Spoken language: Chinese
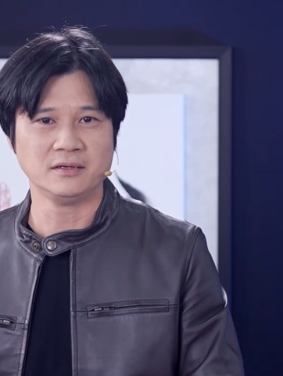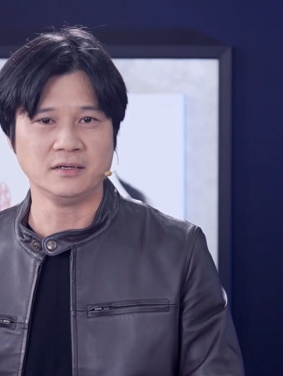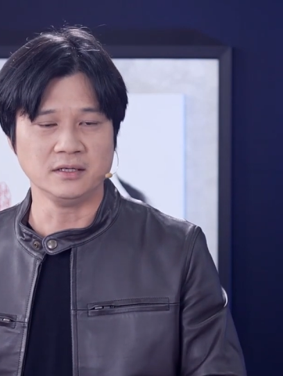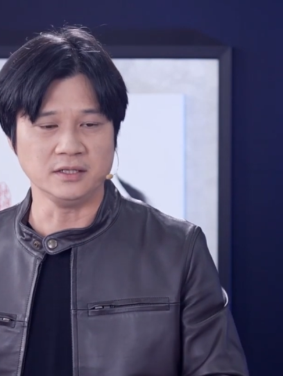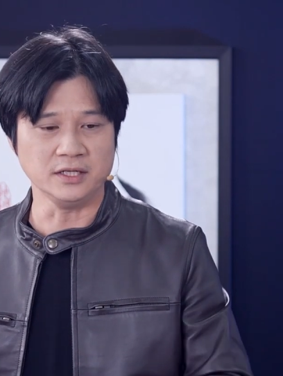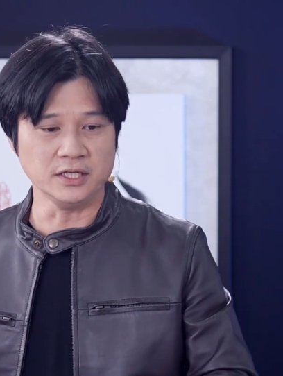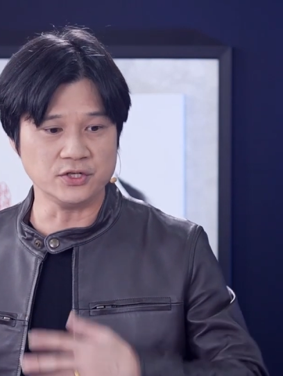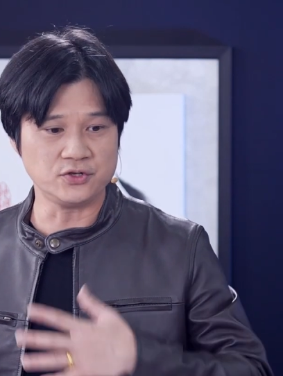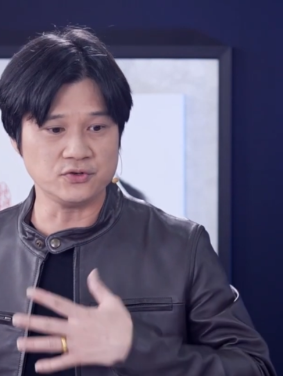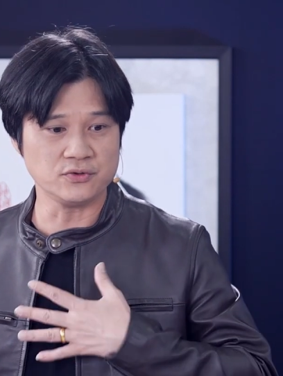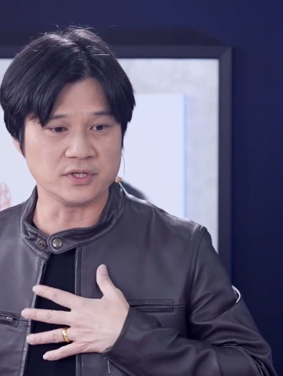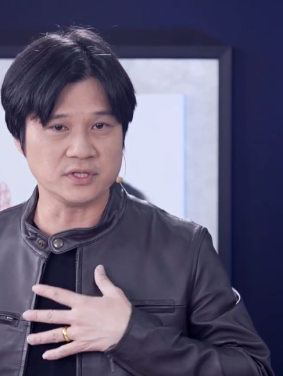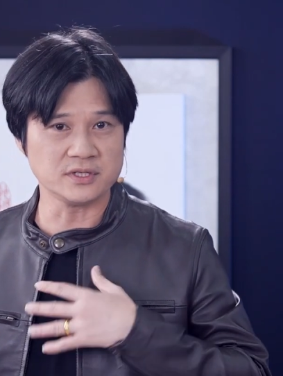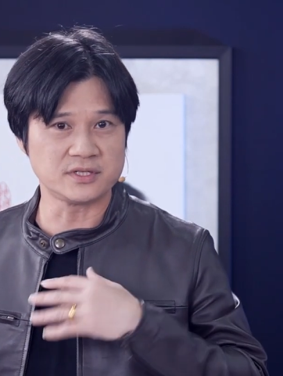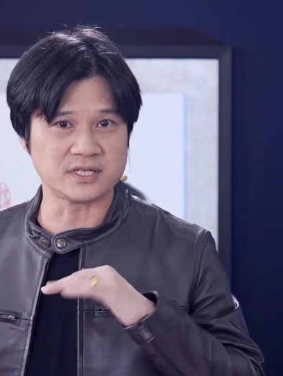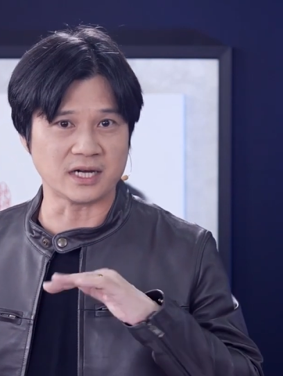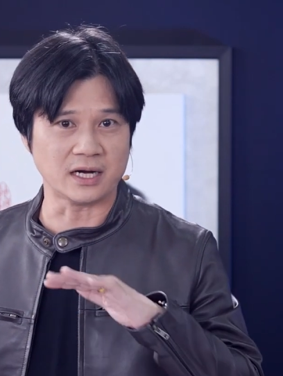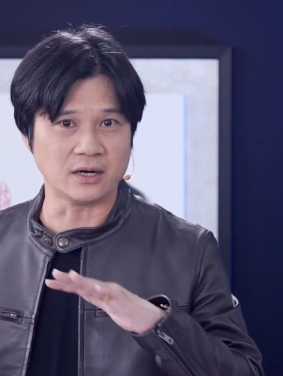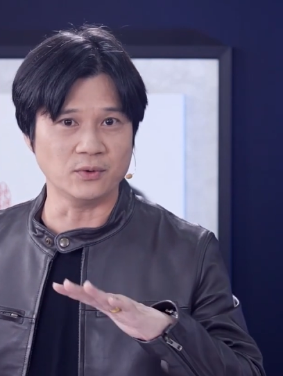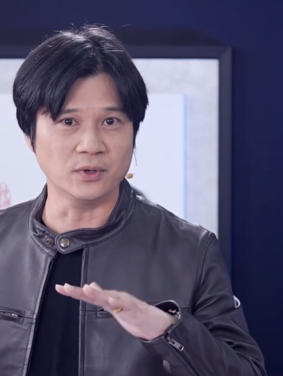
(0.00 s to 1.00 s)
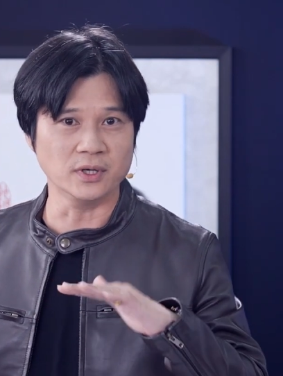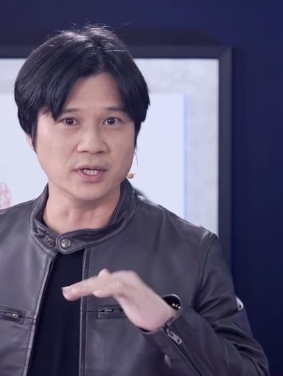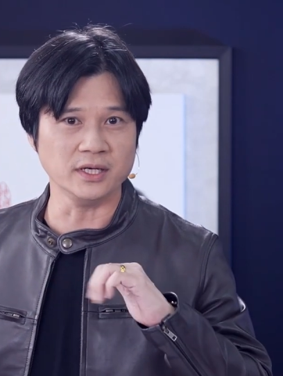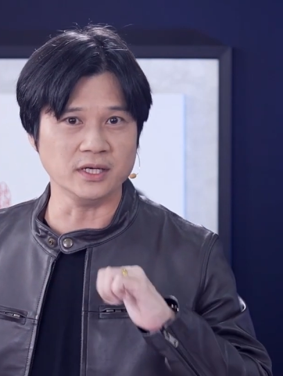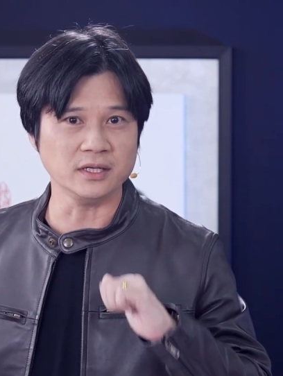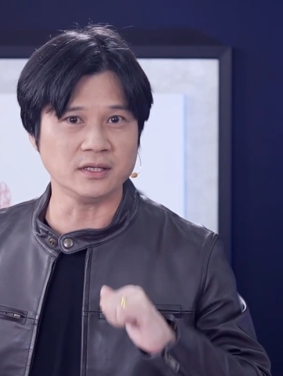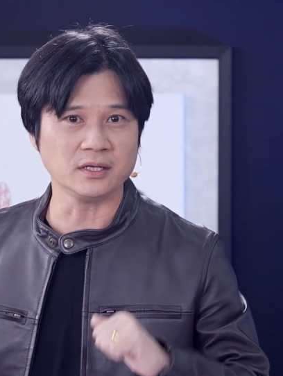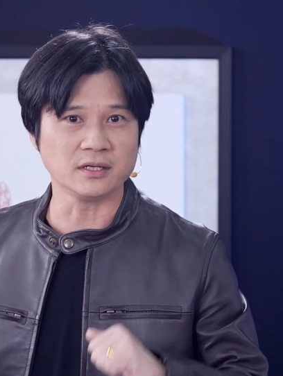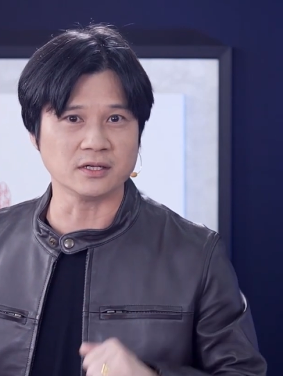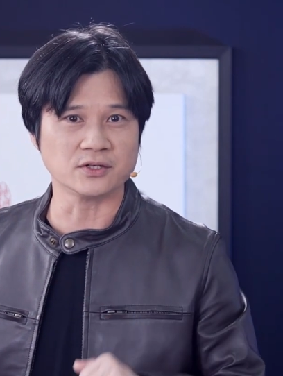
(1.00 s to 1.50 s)
你就已经掌握了一
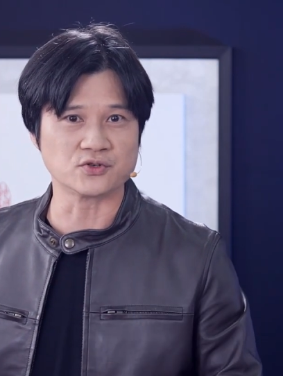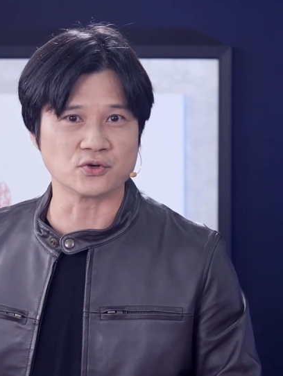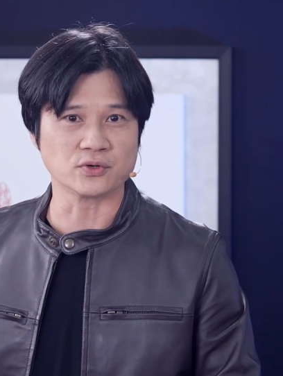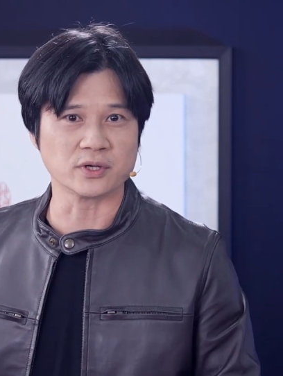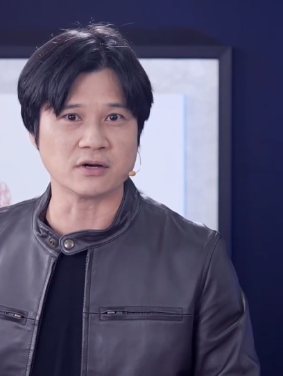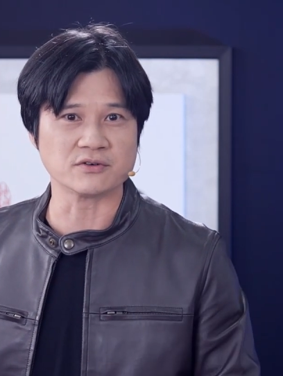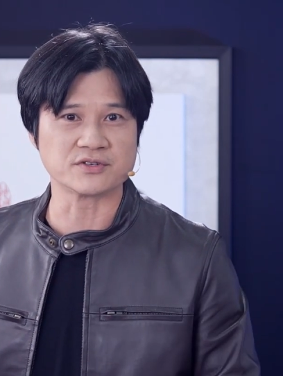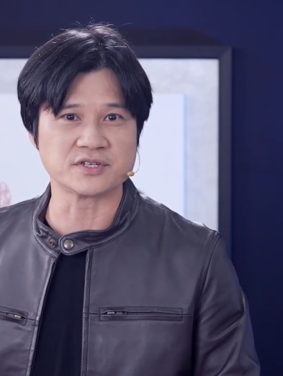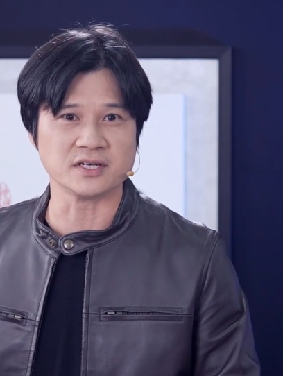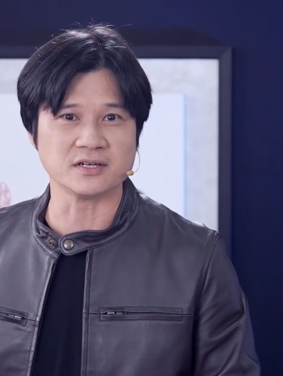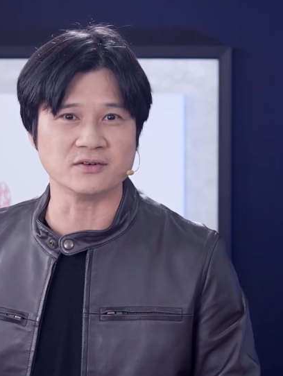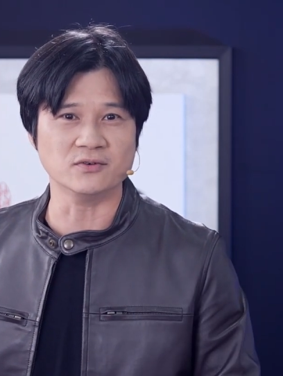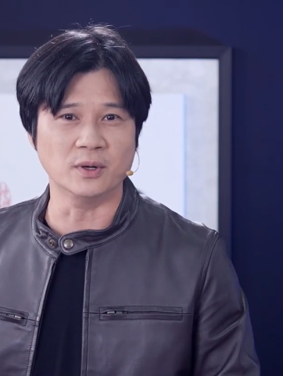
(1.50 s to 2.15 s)
定的重要性。